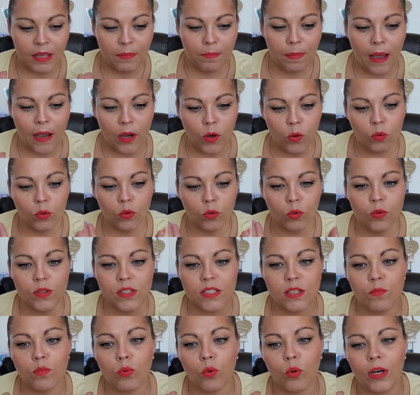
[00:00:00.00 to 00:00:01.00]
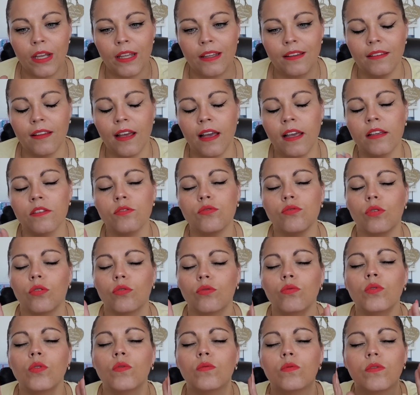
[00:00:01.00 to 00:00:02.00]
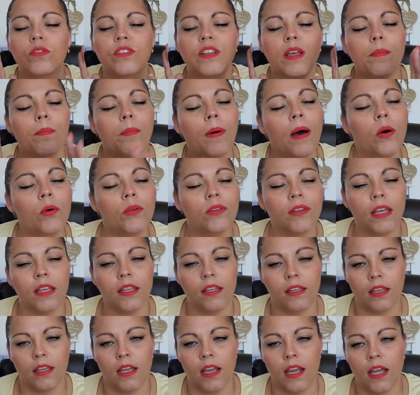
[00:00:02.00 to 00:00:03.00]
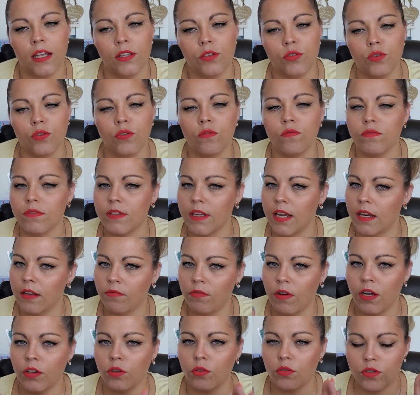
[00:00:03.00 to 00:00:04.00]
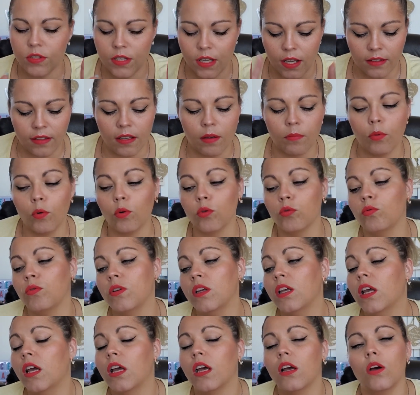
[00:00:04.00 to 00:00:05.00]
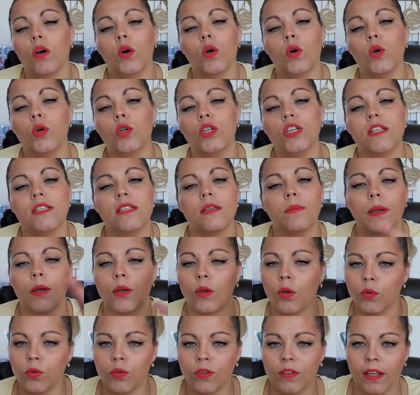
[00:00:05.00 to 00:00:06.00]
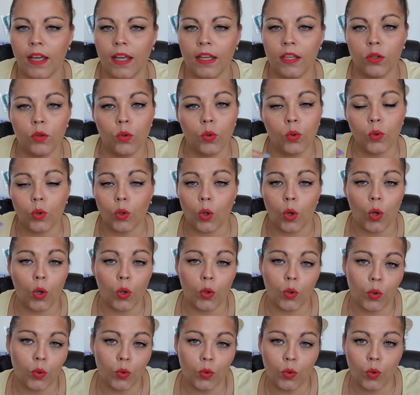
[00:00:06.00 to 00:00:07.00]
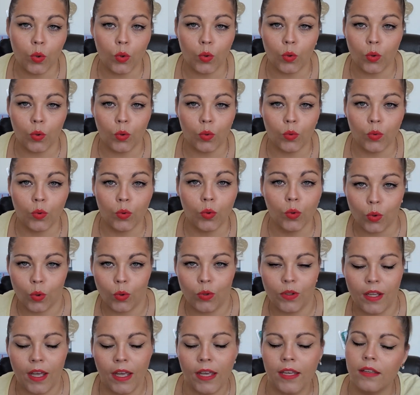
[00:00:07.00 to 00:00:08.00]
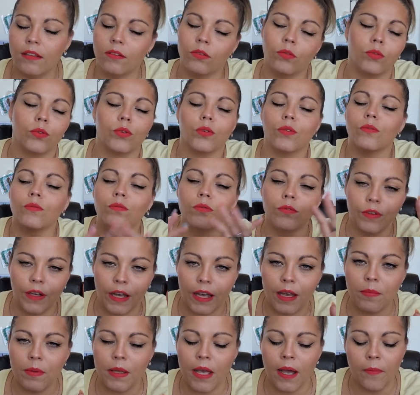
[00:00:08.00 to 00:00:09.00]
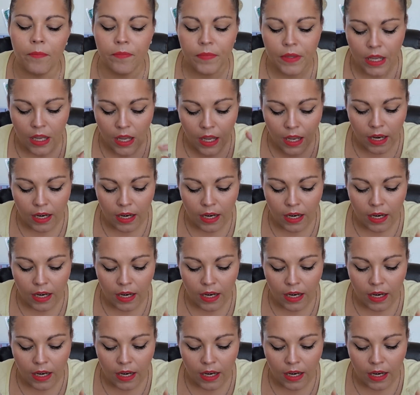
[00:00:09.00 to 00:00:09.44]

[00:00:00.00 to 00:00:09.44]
Et par contre aussi pour les tailles, surtout ne vous fiez pas aux tailles qu'il y a là-dessus. Vous allez voir que certains produits, euh, je les ai pris en une taille, d'autres en, en autre taille. Donc vous verrez bien.